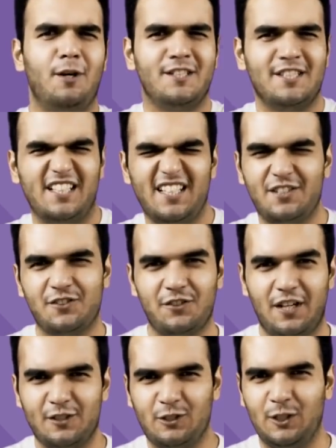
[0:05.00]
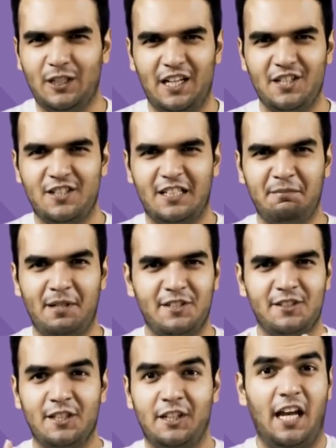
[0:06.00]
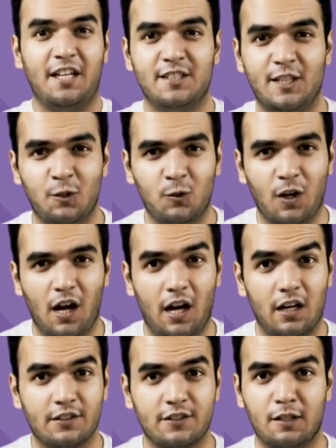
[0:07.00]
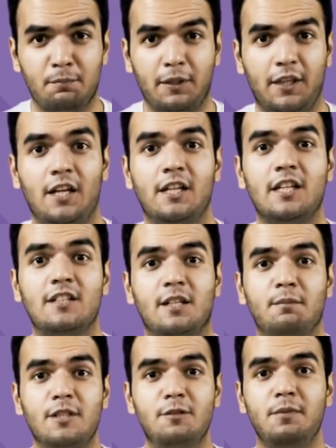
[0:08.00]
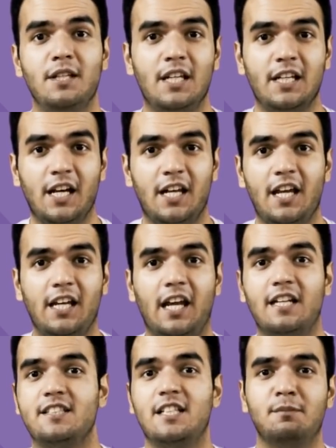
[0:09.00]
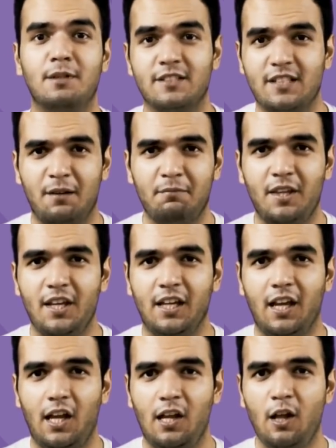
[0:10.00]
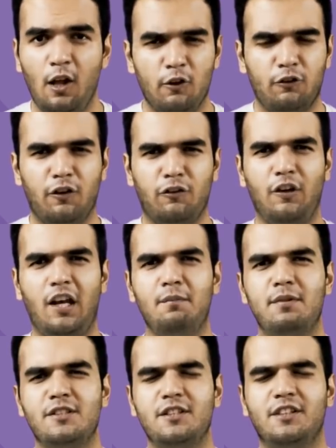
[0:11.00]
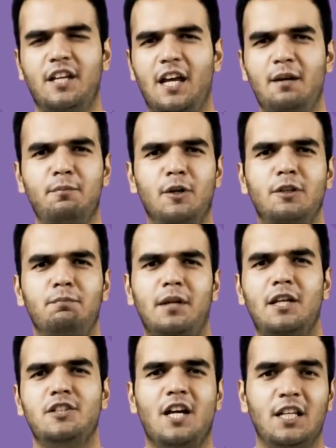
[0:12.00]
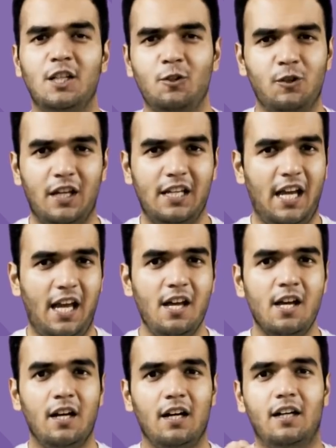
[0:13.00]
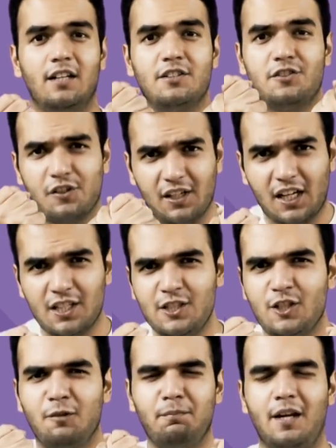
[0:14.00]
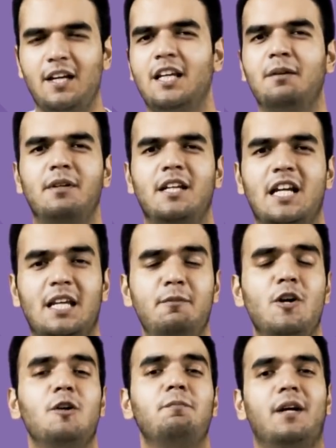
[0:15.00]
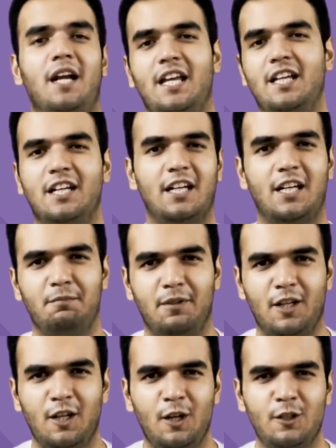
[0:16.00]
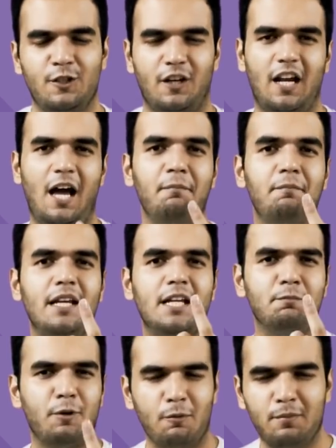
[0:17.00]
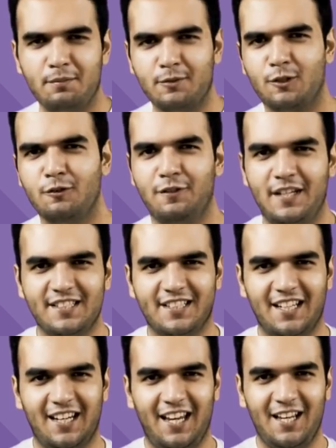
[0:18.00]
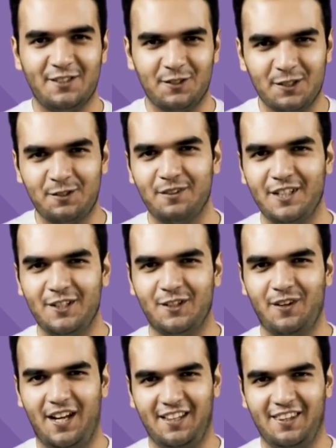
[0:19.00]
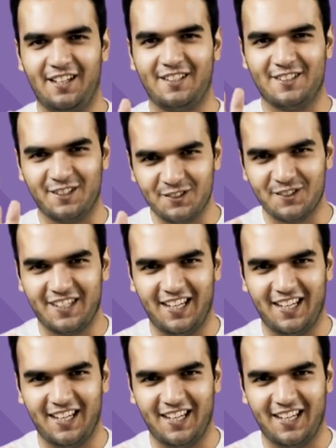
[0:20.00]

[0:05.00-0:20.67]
बहुत ज़्यादा स्ट्रेस और टेंशन में सर कैसे होगा सर पता नहीं समझ में नहीं आ रहा है कैसे हम एग्ज़ाम देंगे सर सिलेबस इतना है बहुत परेशानी हो रही है स्ट्रेटेजी और प्लानिंग बनाने में और पढ़ाई करने में सो अगर आप भी इन प्रॉब्लम्स को फेस कर रहे हैं सो इस वीडियो को एंड तक ज़रूर